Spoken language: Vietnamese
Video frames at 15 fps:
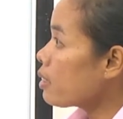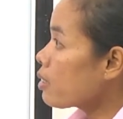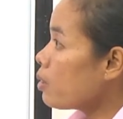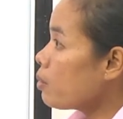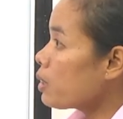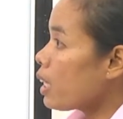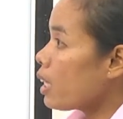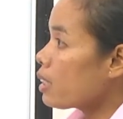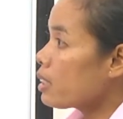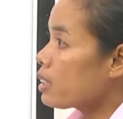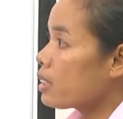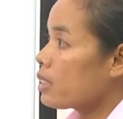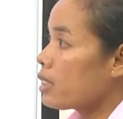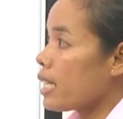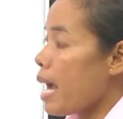con trả
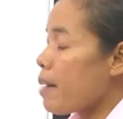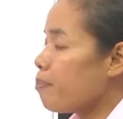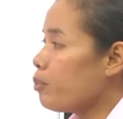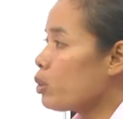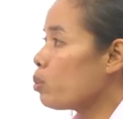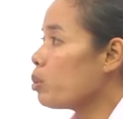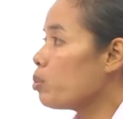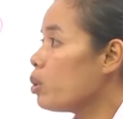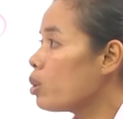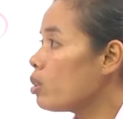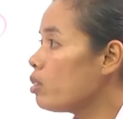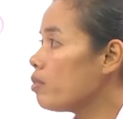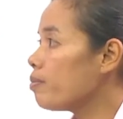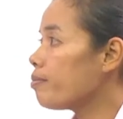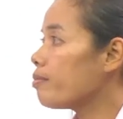chám rụp
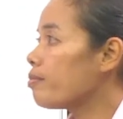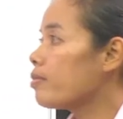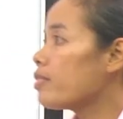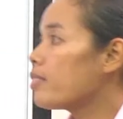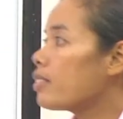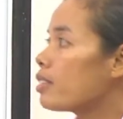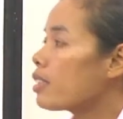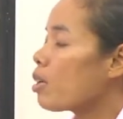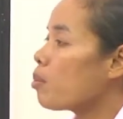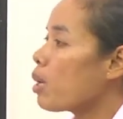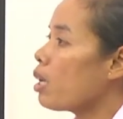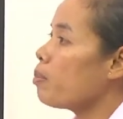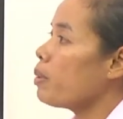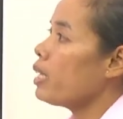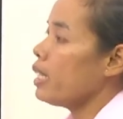muốn còn ở